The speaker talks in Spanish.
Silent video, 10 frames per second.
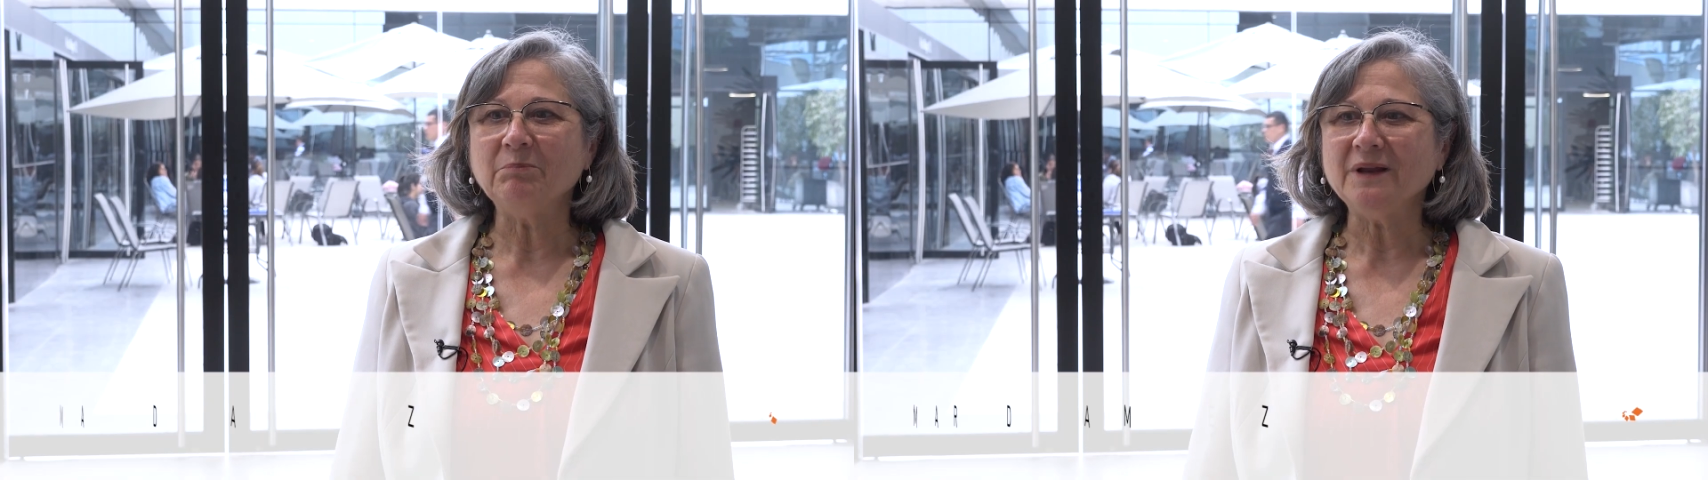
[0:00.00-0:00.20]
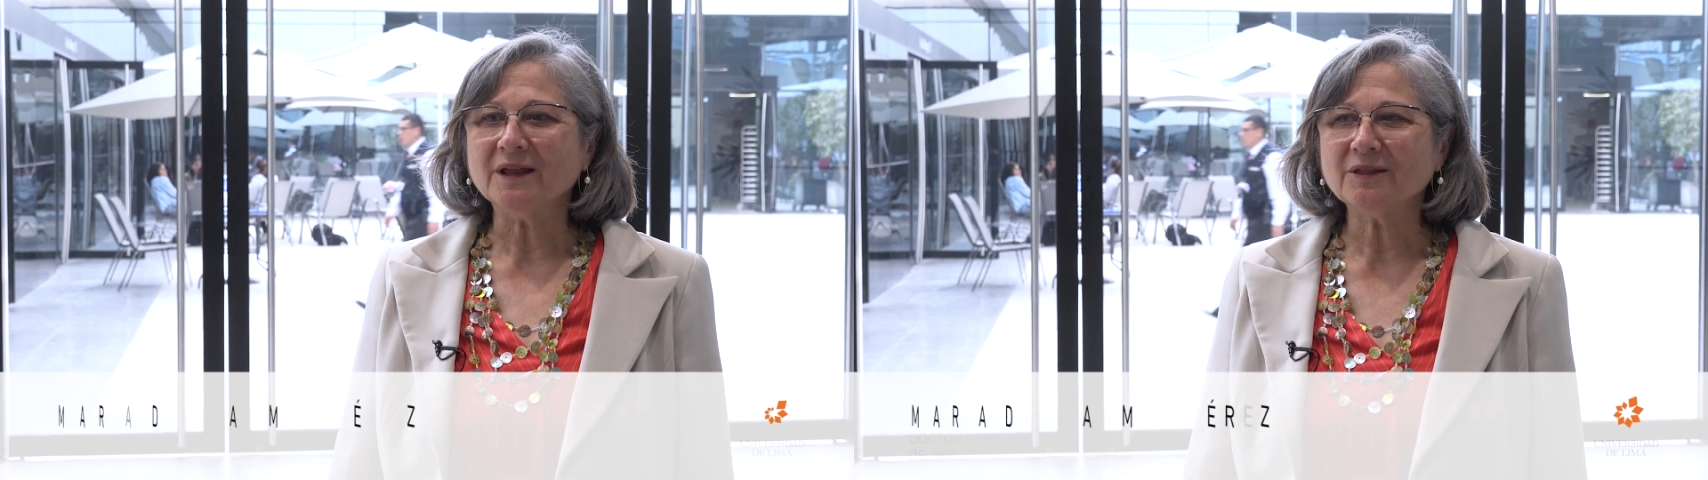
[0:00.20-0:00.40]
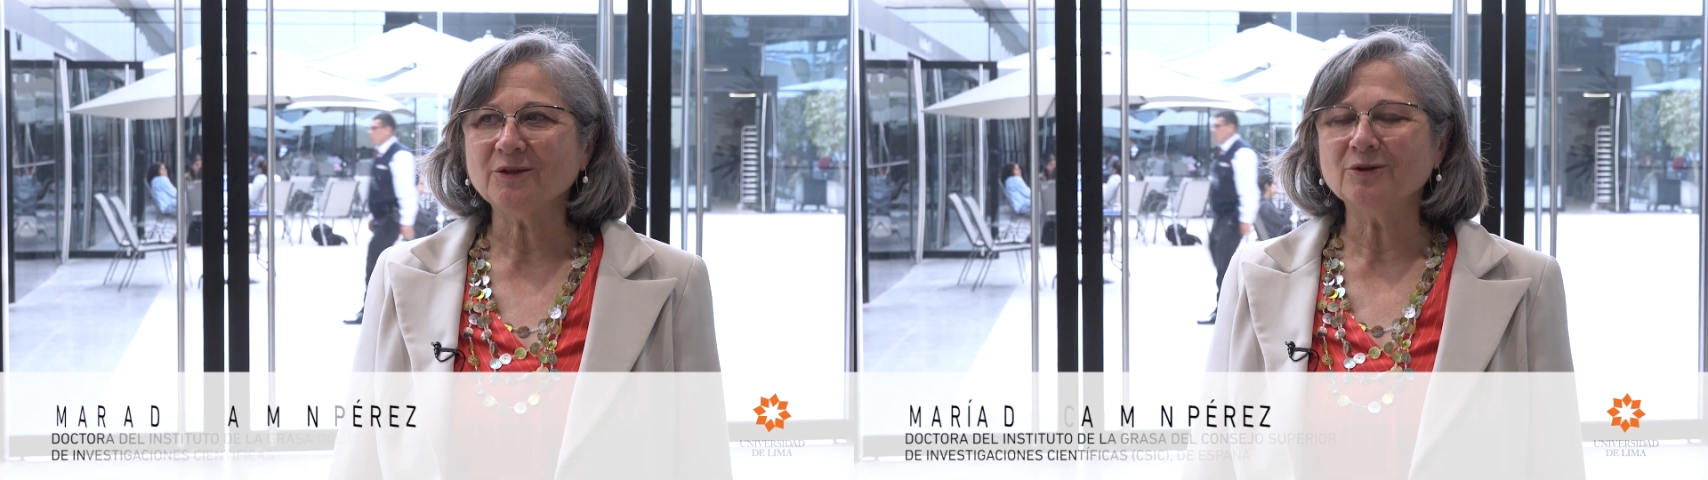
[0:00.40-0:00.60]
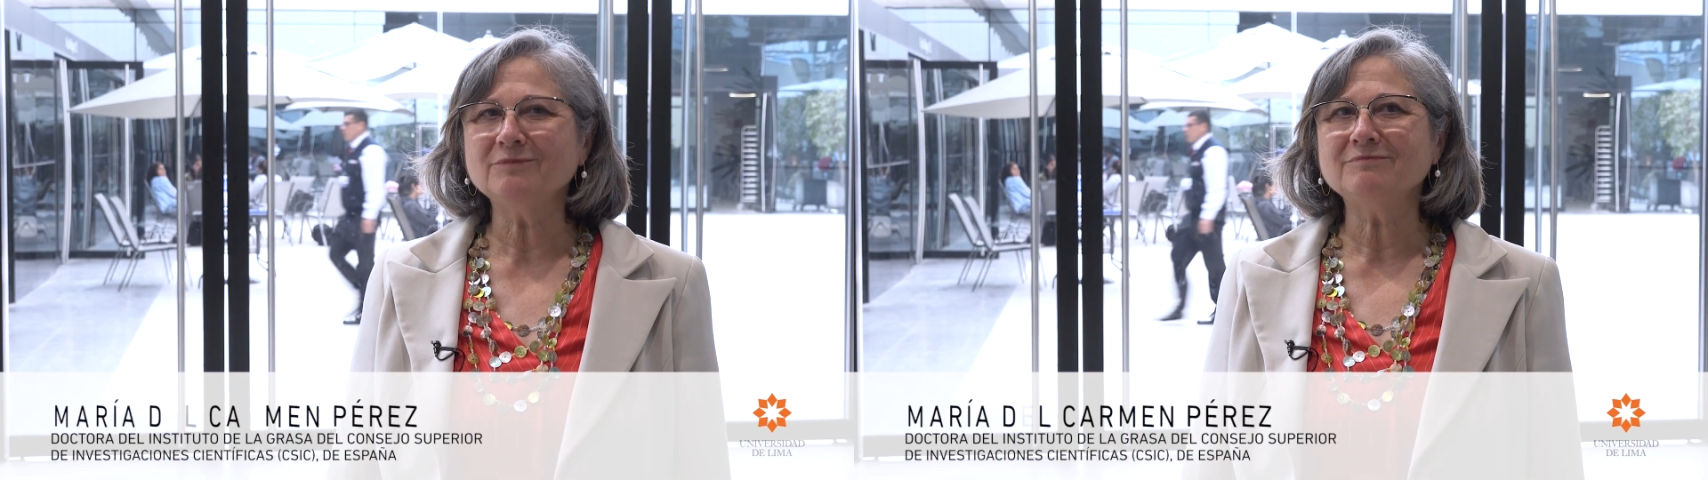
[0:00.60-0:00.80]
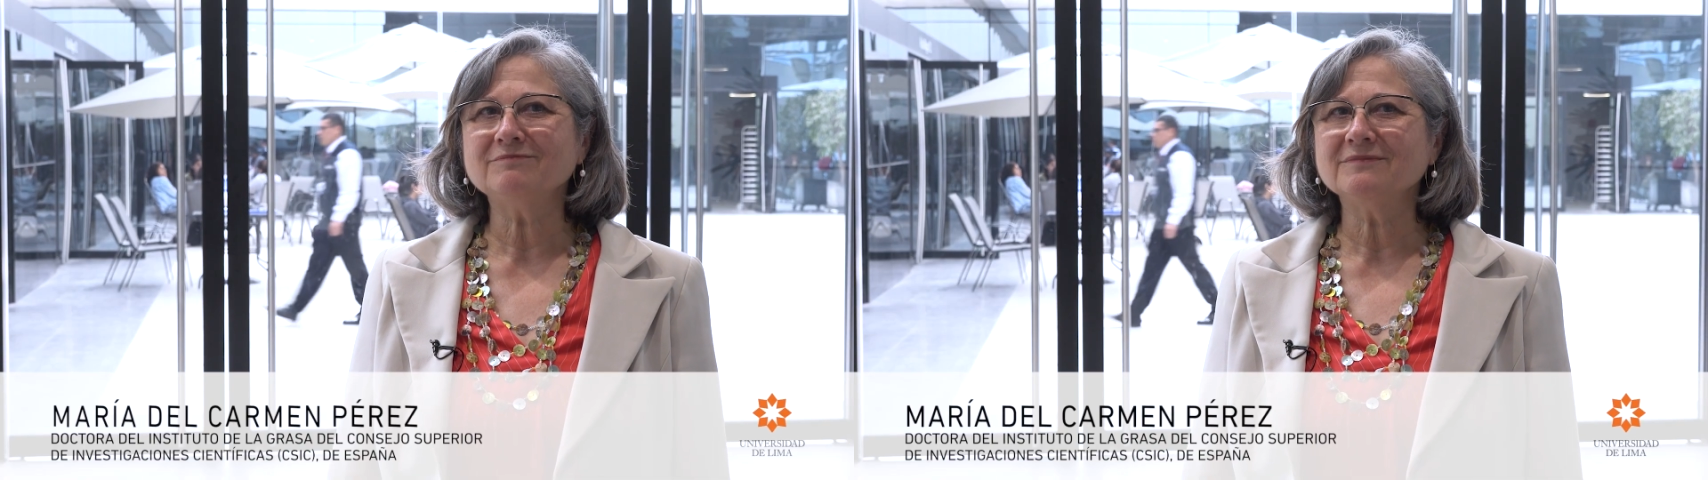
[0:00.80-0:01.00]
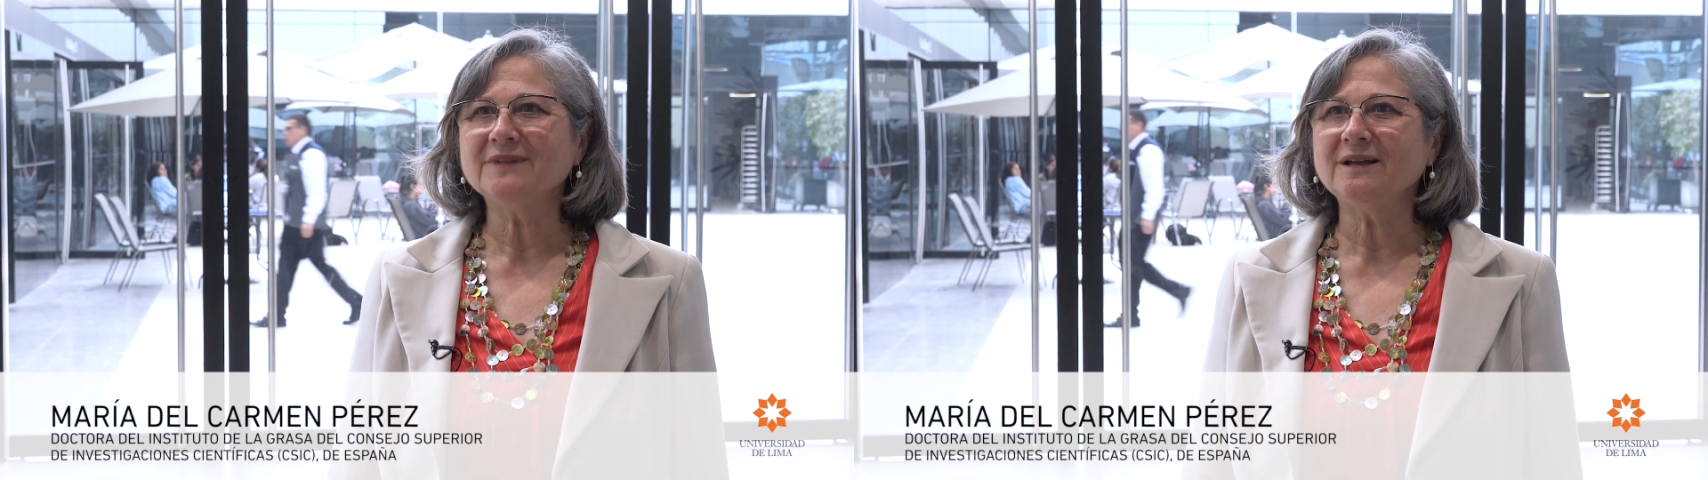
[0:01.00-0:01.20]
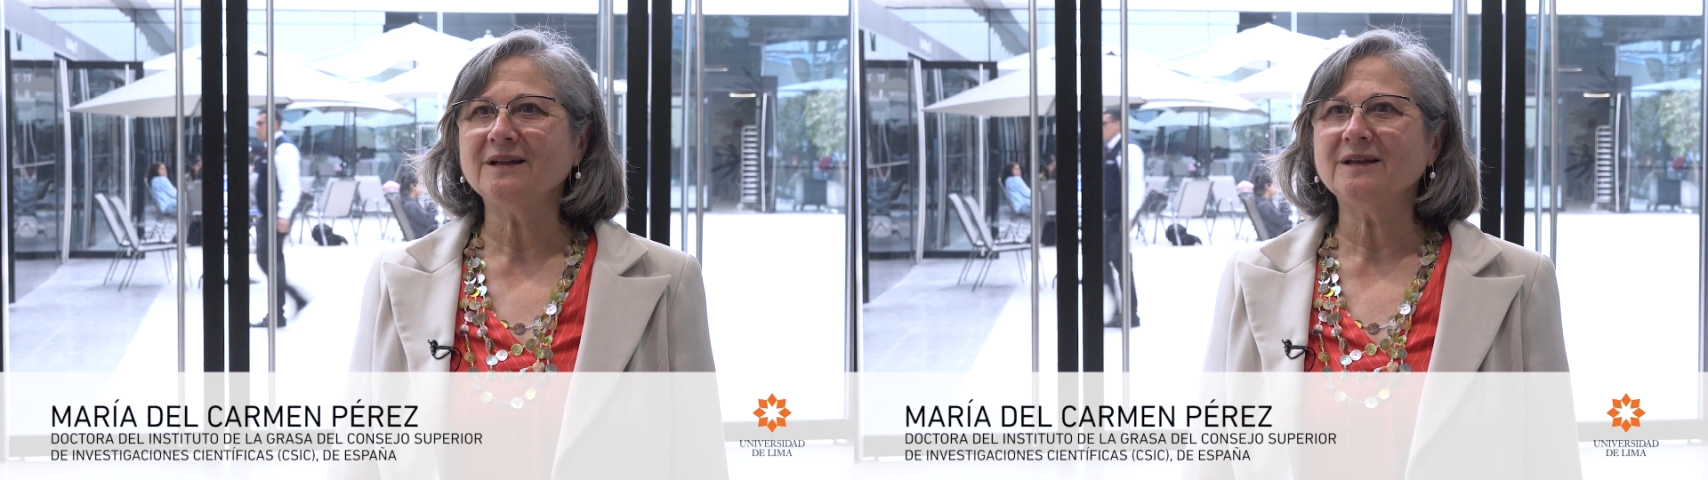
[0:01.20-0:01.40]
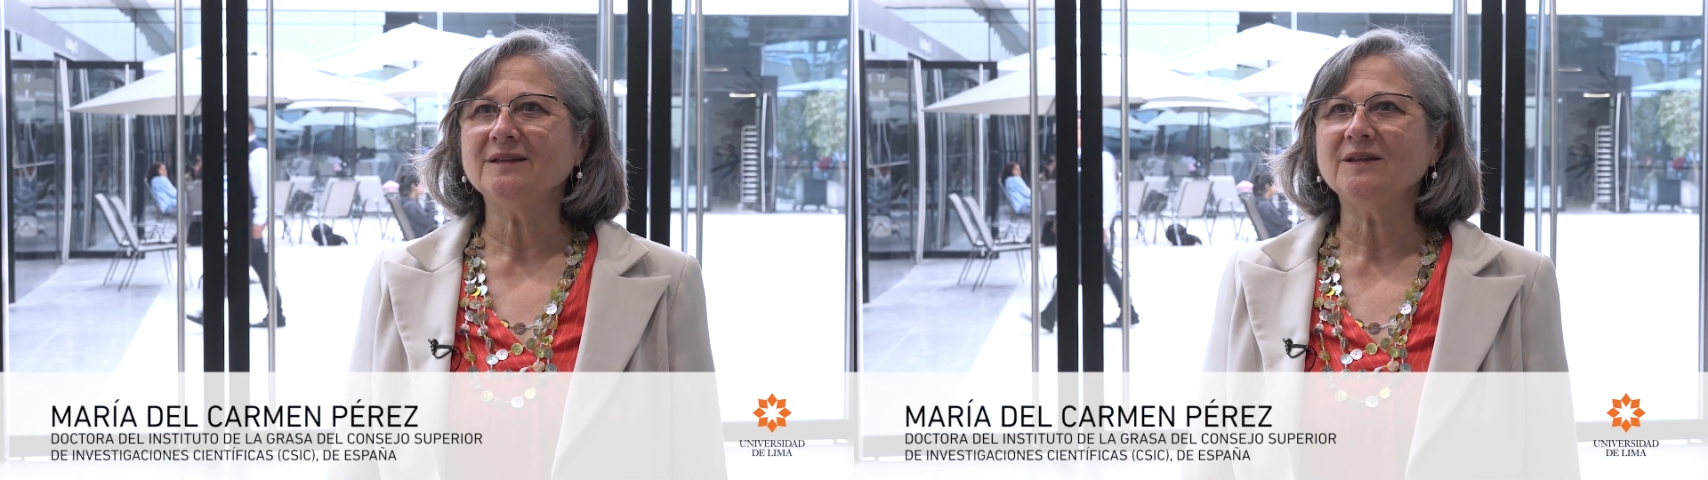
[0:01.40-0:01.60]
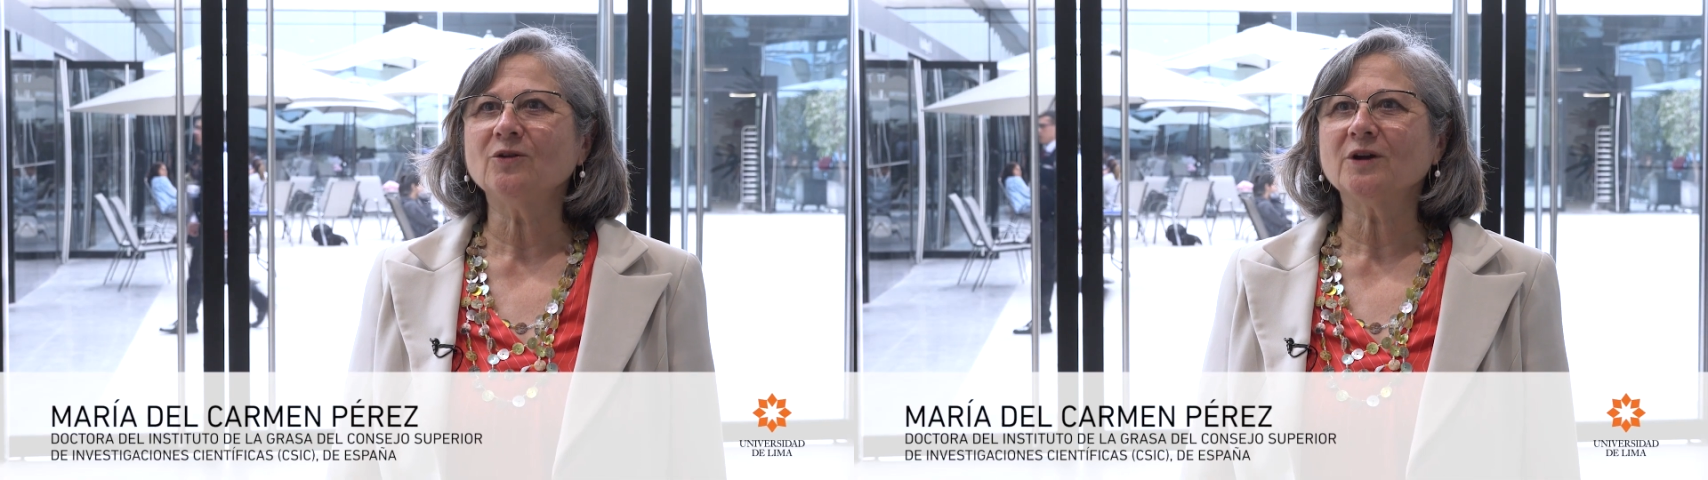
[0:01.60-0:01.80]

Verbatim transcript: ampliación de,